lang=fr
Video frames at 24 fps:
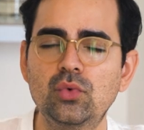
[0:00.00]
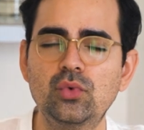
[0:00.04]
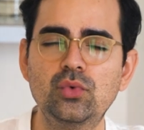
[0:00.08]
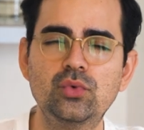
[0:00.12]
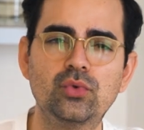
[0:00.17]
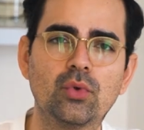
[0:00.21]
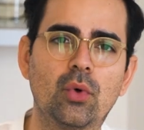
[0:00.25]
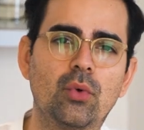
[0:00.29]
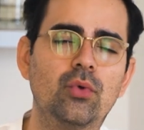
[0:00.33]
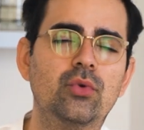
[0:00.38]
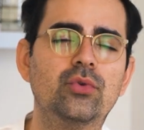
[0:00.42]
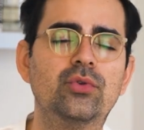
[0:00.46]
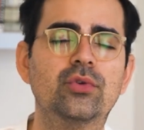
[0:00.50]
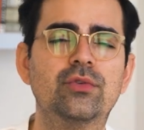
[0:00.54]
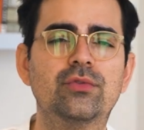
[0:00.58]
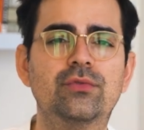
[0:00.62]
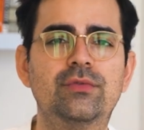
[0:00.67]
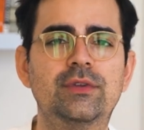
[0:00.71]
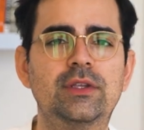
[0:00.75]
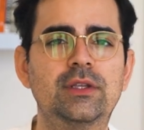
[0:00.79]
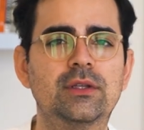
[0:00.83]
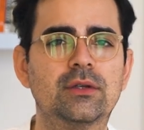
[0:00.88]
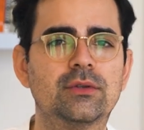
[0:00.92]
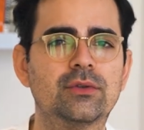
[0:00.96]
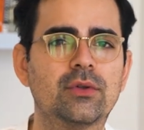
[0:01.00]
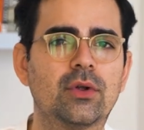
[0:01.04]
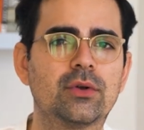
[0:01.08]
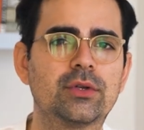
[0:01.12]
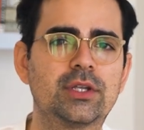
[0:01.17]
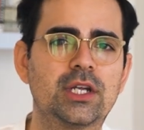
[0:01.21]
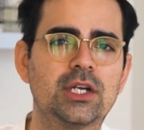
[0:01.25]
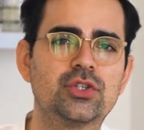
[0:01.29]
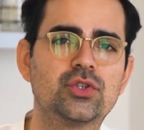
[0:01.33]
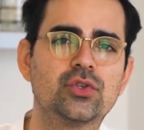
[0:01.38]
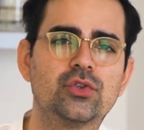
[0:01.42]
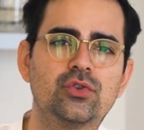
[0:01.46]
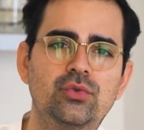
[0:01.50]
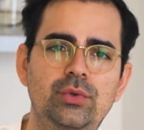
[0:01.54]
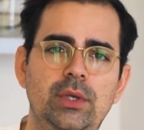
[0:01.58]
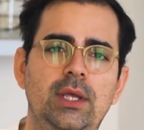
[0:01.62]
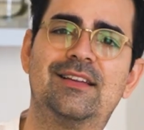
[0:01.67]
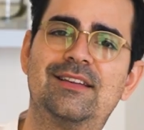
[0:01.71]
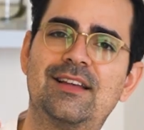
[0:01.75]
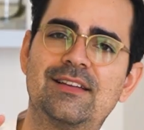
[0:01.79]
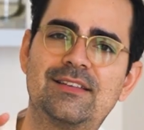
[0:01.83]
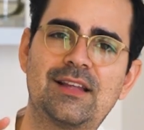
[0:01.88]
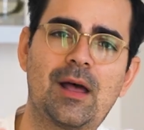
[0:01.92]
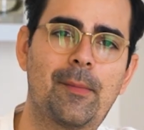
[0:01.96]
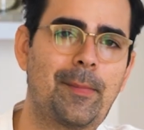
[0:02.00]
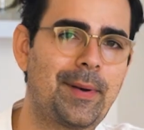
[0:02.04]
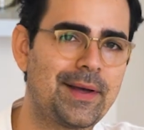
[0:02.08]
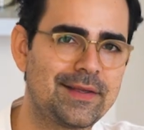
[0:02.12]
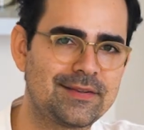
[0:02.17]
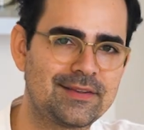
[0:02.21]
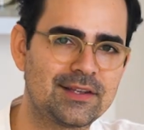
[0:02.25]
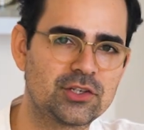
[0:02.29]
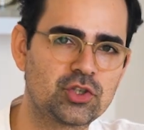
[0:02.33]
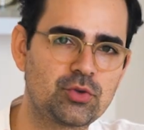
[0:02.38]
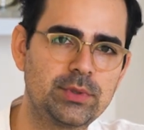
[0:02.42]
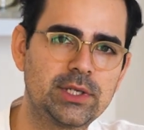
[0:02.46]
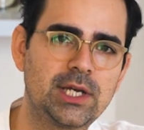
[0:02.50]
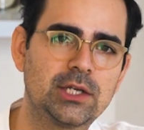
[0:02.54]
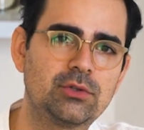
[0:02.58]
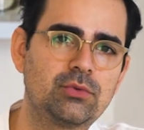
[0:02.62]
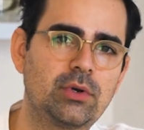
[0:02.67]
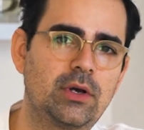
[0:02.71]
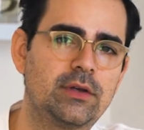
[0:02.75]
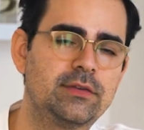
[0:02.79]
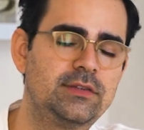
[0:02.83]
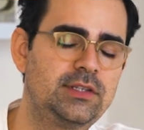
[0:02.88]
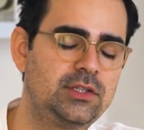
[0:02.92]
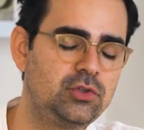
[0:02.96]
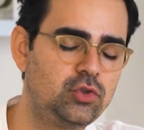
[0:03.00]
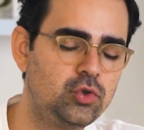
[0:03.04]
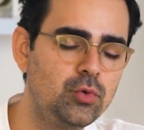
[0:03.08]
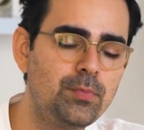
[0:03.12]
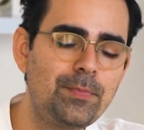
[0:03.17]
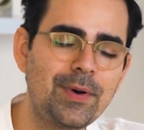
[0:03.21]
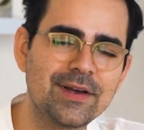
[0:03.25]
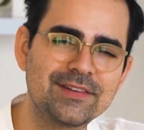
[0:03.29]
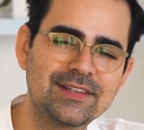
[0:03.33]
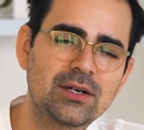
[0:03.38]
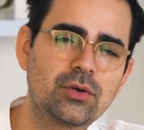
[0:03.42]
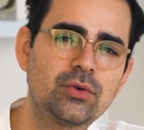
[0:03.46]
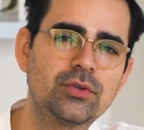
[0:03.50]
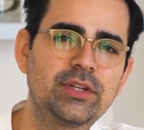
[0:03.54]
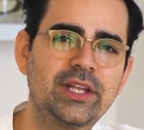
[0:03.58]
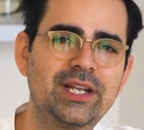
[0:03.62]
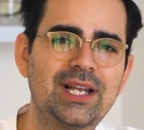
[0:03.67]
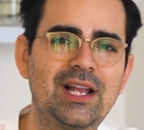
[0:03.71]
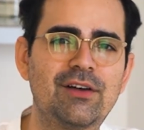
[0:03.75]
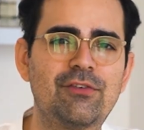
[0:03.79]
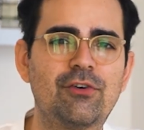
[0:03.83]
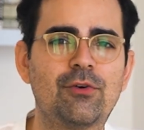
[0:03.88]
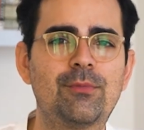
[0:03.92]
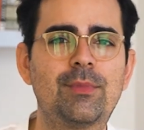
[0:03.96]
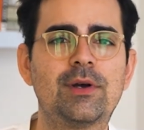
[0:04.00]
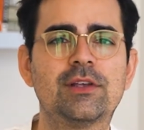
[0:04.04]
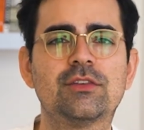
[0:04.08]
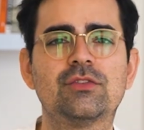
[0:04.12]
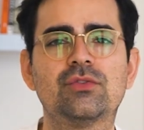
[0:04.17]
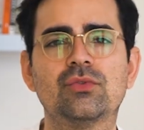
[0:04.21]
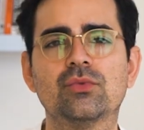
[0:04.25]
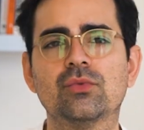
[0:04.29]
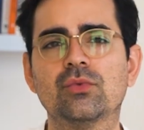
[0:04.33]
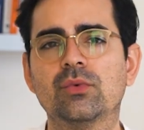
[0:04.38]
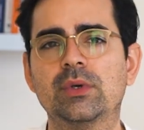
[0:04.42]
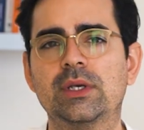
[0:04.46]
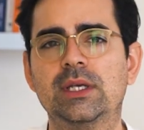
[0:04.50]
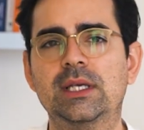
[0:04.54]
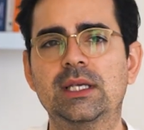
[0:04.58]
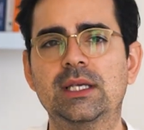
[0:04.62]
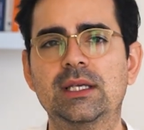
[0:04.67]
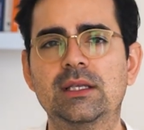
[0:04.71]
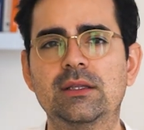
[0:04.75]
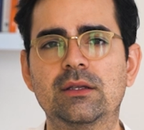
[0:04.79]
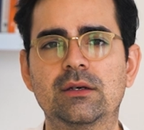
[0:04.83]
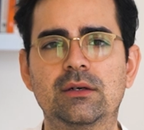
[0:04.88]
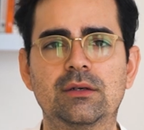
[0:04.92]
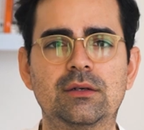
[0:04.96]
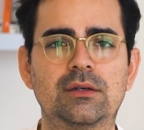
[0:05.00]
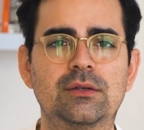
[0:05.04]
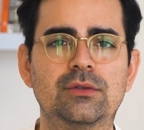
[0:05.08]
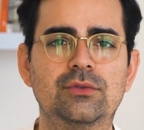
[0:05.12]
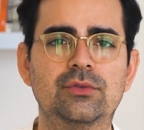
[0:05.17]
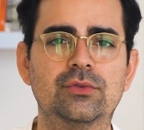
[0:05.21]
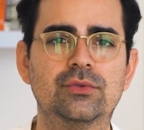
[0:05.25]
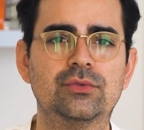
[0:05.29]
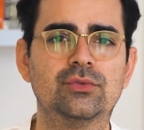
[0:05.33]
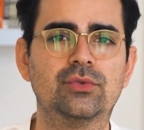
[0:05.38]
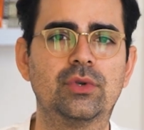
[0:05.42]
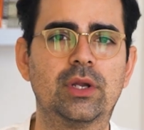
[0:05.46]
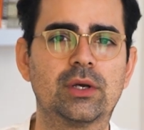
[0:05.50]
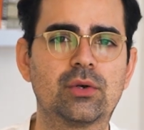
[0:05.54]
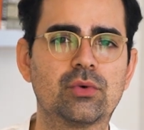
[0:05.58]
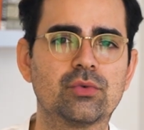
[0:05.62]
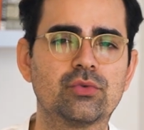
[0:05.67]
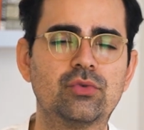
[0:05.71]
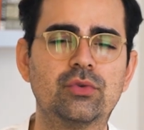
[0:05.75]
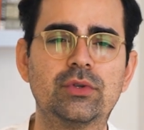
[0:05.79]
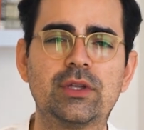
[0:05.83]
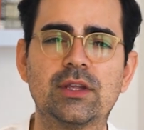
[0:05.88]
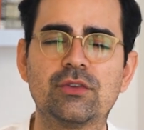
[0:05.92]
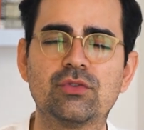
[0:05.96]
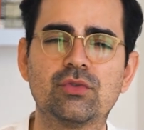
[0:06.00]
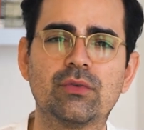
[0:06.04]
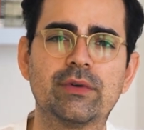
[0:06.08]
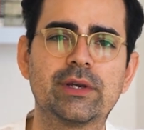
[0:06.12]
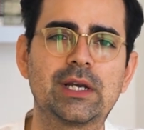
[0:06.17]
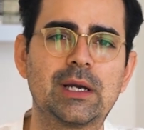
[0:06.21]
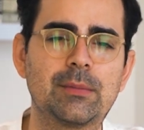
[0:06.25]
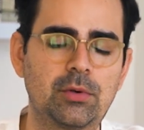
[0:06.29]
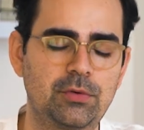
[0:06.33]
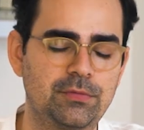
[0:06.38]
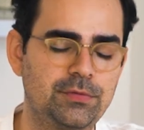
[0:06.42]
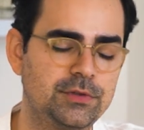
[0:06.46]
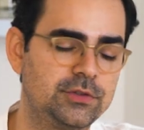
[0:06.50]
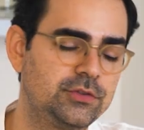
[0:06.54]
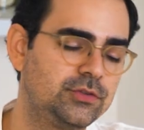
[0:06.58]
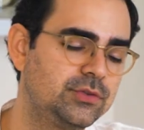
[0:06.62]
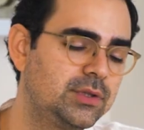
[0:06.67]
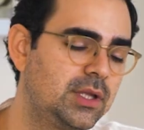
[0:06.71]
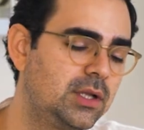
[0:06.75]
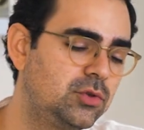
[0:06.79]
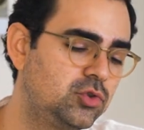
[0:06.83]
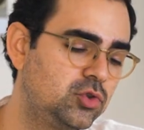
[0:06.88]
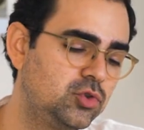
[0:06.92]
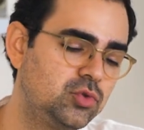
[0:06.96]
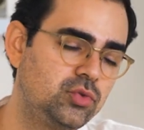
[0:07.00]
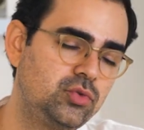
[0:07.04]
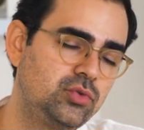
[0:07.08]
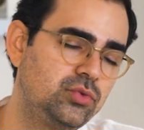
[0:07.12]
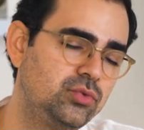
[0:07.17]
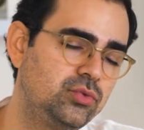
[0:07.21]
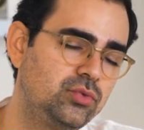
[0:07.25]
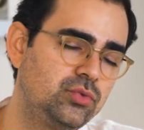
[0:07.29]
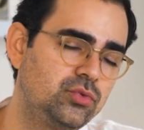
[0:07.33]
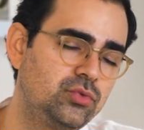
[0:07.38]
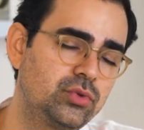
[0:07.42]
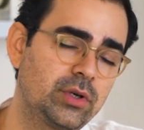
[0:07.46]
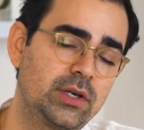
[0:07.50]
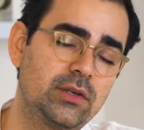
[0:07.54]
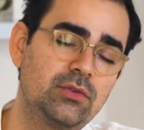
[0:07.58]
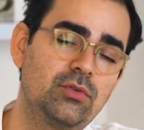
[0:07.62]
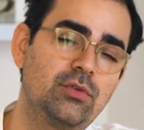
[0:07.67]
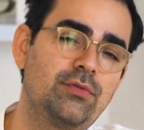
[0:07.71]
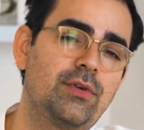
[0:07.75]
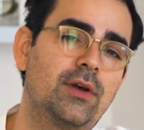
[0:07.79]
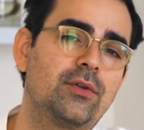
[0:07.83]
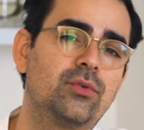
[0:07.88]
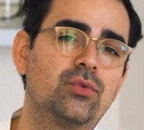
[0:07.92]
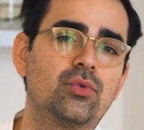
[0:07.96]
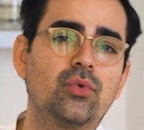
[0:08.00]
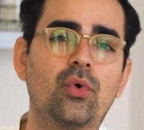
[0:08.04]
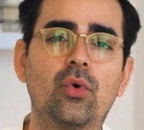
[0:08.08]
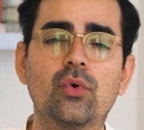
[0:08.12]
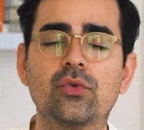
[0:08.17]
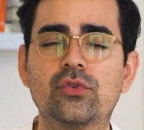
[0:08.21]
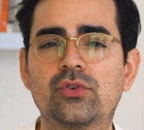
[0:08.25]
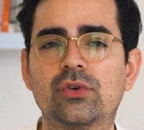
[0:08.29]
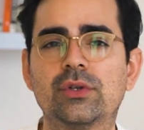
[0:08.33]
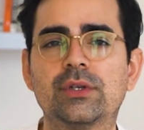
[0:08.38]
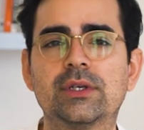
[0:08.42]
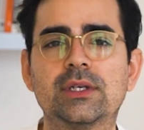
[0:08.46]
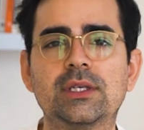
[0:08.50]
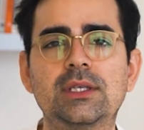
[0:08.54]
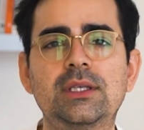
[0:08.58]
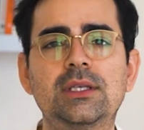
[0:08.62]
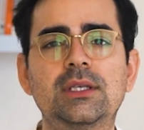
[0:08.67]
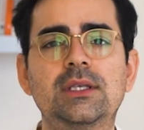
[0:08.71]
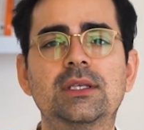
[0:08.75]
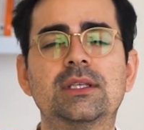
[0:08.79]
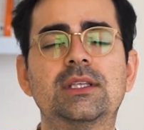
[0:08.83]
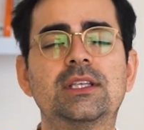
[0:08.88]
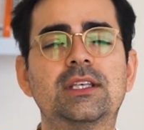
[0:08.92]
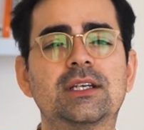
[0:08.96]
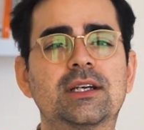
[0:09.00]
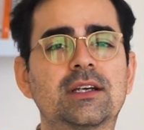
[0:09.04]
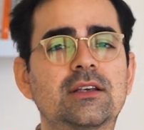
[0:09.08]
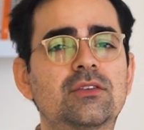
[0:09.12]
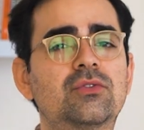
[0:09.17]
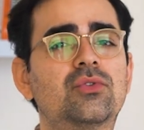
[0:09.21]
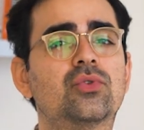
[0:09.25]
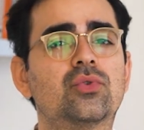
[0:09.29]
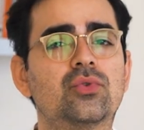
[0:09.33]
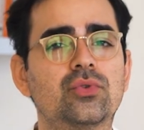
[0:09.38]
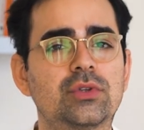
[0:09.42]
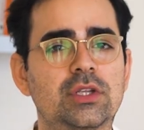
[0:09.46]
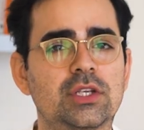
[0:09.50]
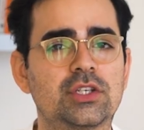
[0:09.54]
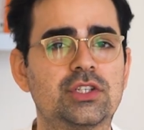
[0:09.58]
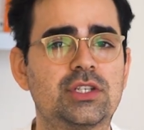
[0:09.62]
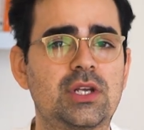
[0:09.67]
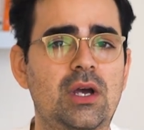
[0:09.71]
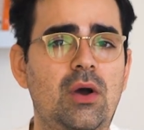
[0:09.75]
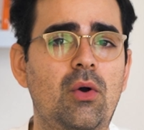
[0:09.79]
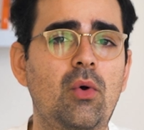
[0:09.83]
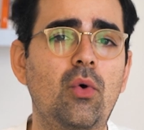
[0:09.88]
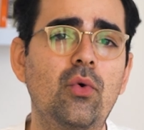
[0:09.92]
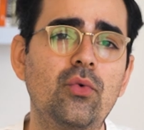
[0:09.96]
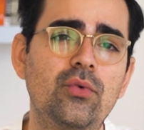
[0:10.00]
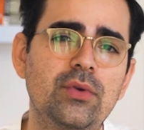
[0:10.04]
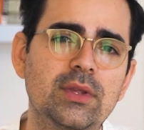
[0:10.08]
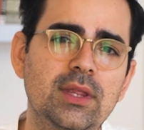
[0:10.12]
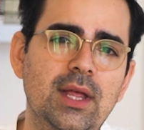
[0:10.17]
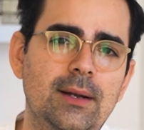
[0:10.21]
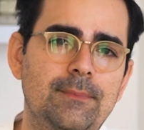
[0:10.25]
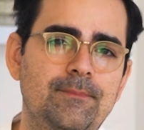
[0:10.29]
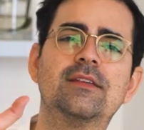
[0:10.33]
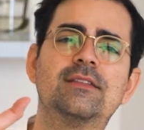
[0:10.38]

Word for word: ou dans le lieu de vie dans lequel je suis. Ça, c'est un passage obligatoire. Si tu passes à côté de la formation et euh, de, la consultation avec un professionnel, tu, tu, risques de faire de grosses conneries et qui risquent de te coûter cher au final.